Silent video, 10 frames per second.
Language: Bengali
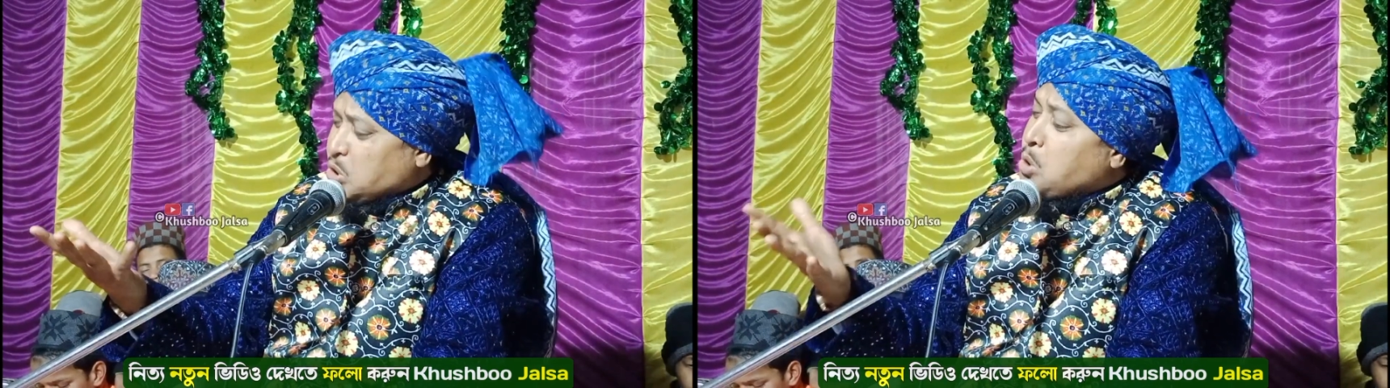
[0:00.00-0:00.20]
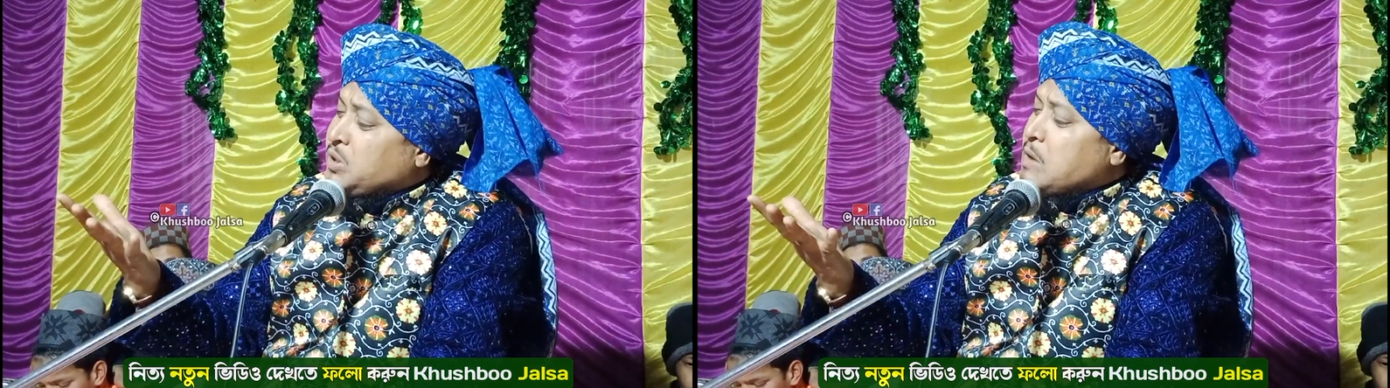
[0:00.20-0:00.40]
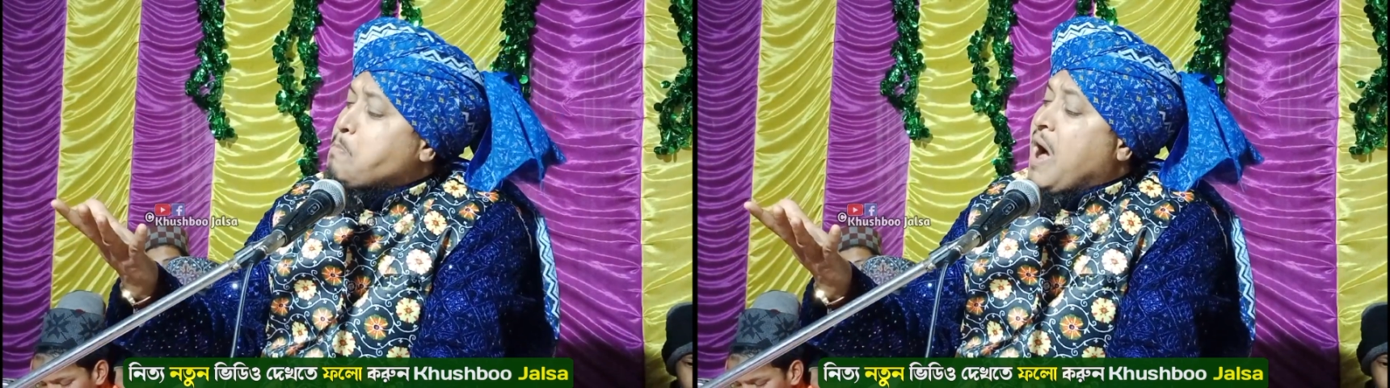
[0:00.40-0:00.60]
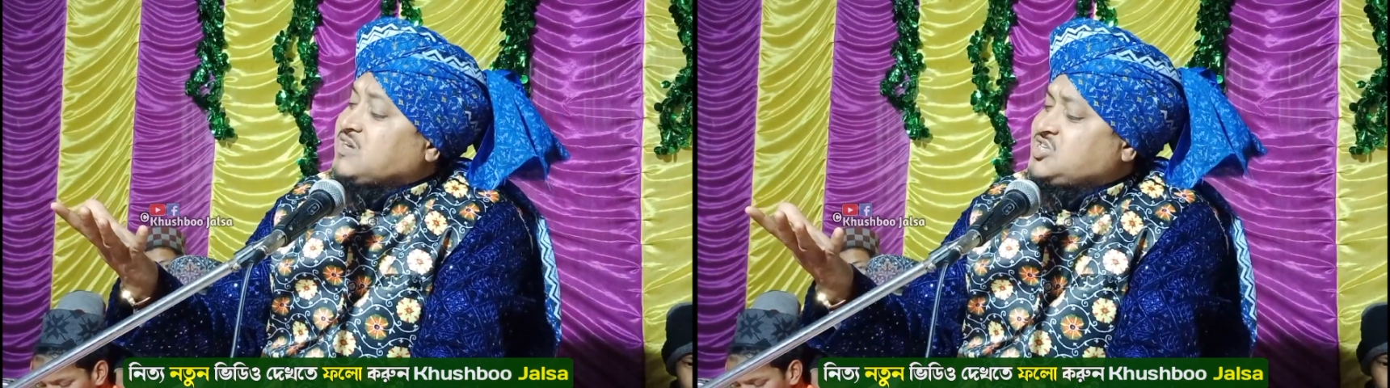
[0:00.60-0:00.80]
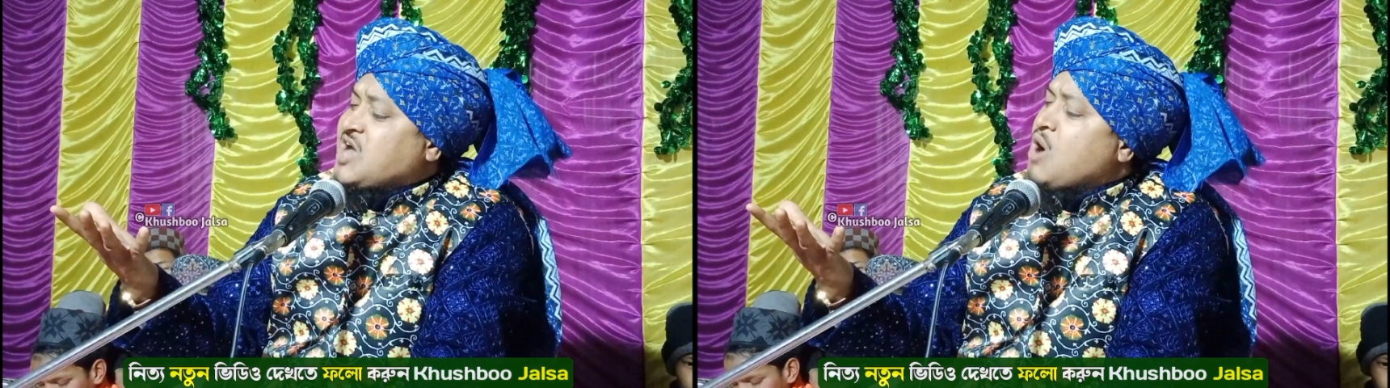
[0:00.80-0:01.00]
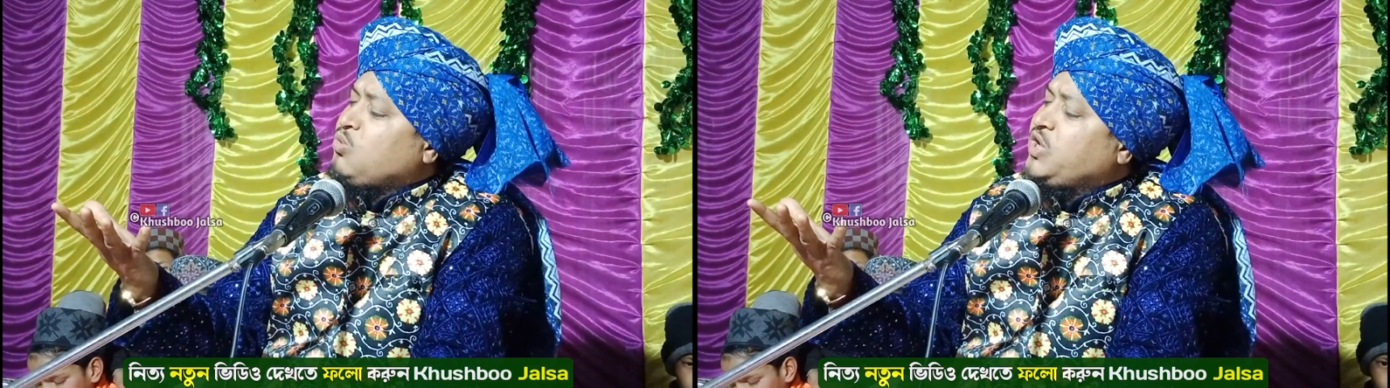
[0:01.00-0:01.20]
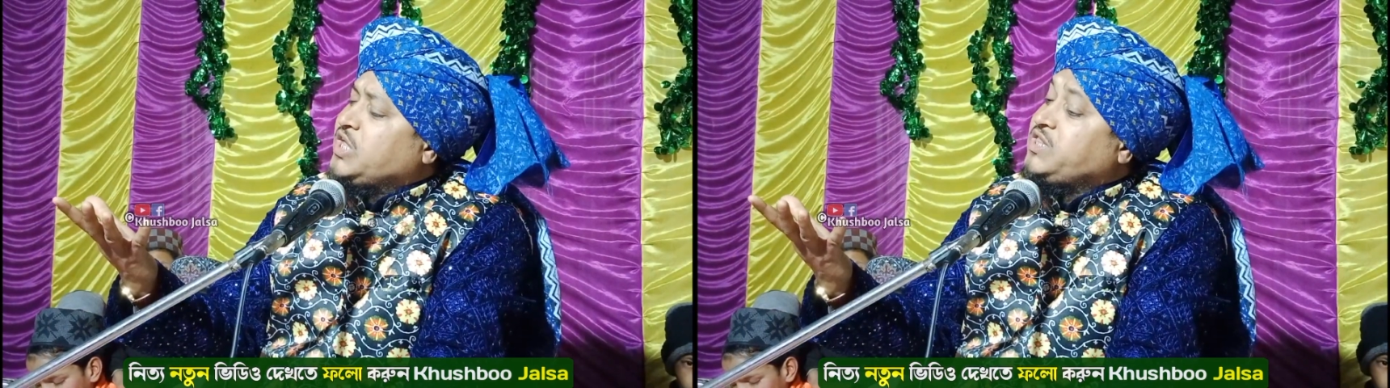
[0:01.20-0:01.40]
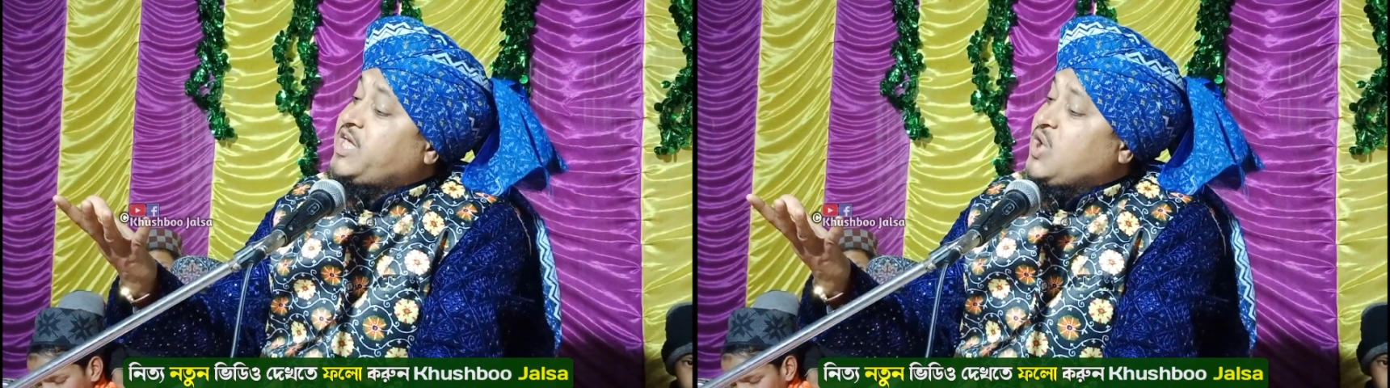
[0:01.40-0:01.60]
তখন এই পাঁচটা
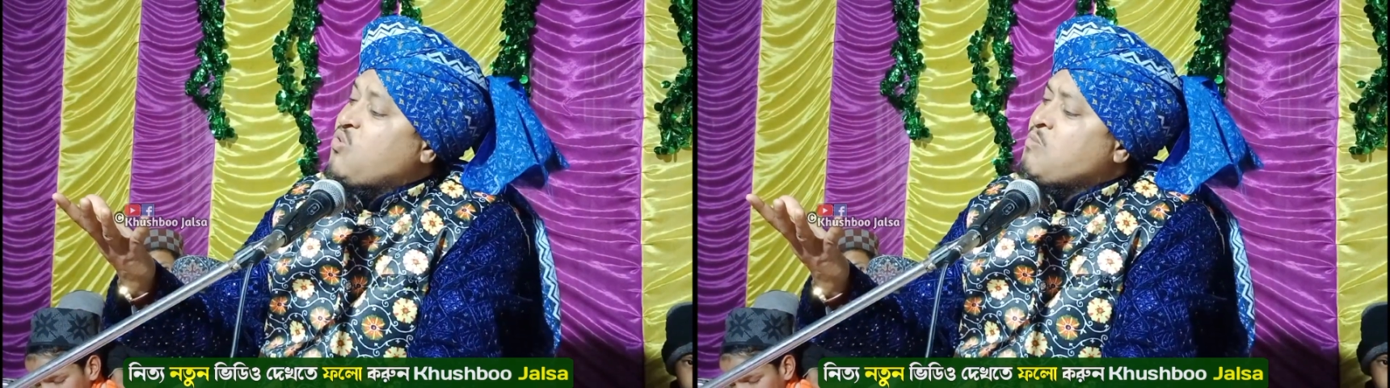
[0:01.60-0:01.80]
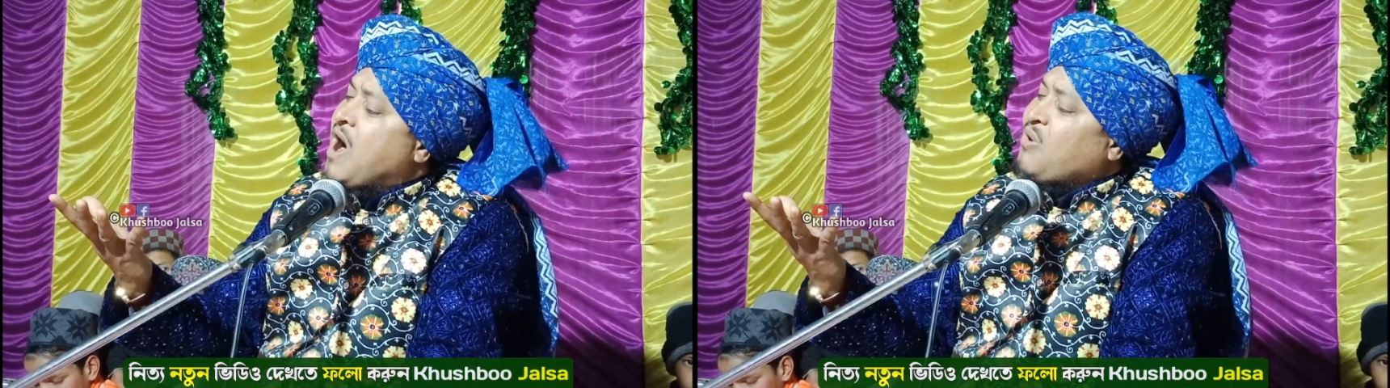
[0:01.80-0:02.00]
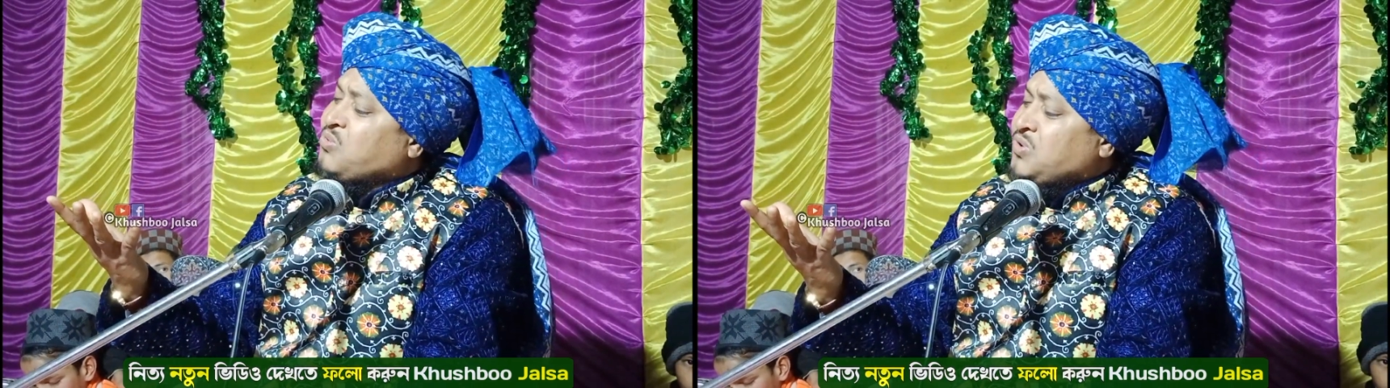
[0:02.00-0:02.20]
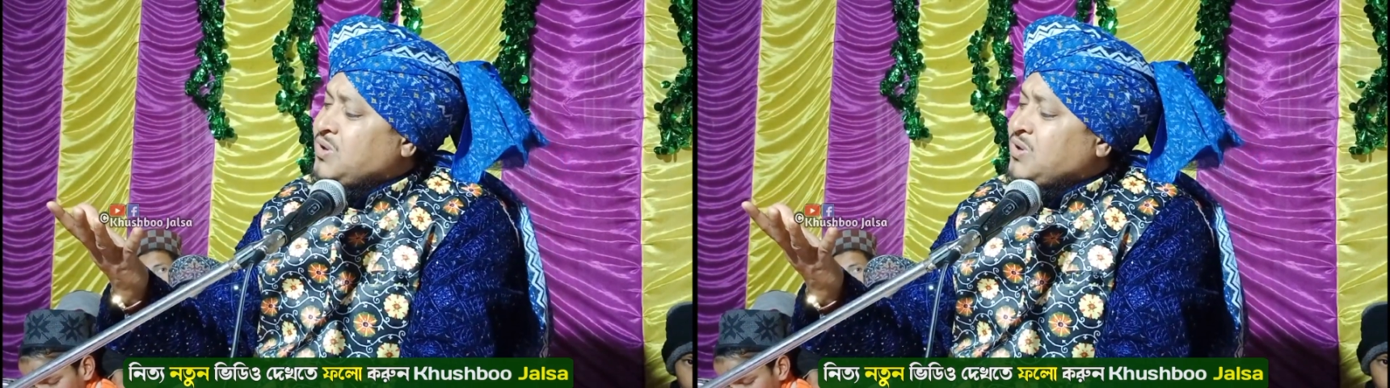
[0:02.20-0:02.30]
আঙ্গুলকে দেখে ঘুমাও